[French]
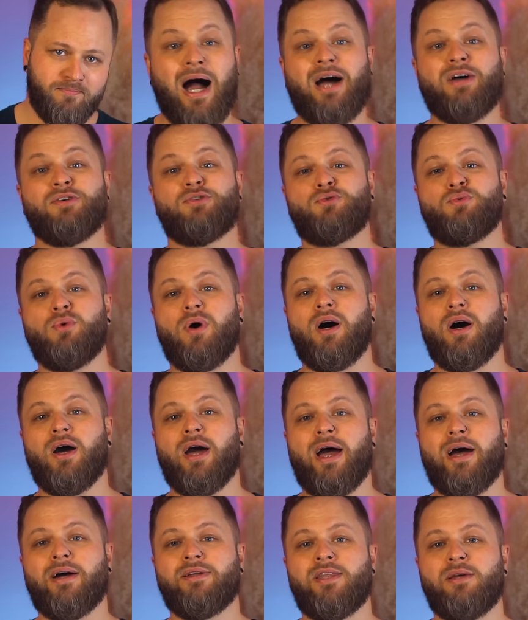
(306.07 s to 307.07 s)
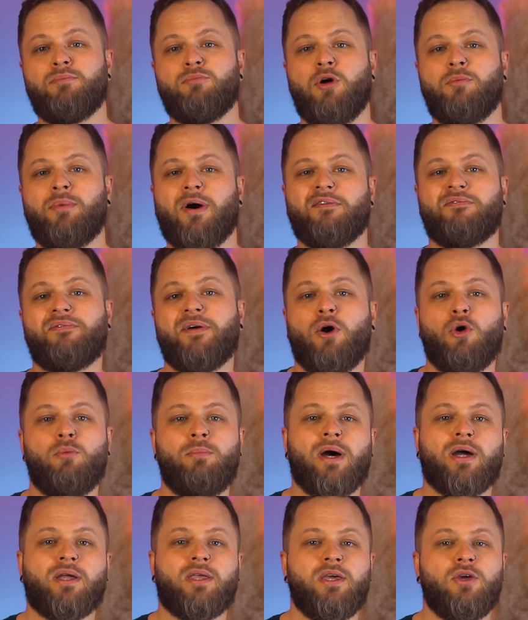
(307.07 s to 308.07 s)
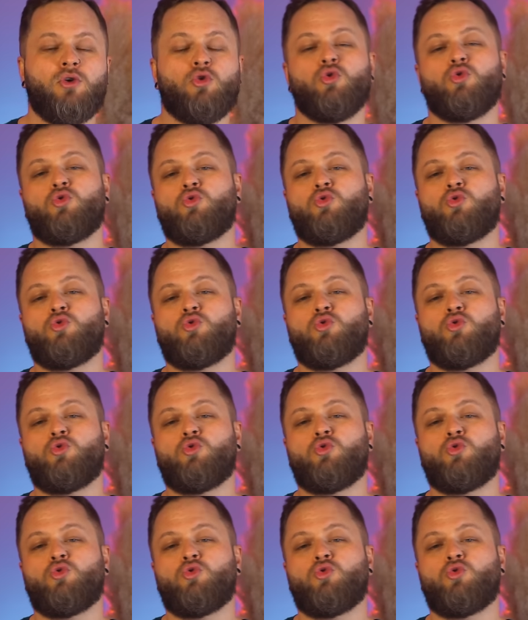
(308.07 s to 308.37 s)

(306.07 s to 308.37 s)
Un soir, un des membres a fait remarquer que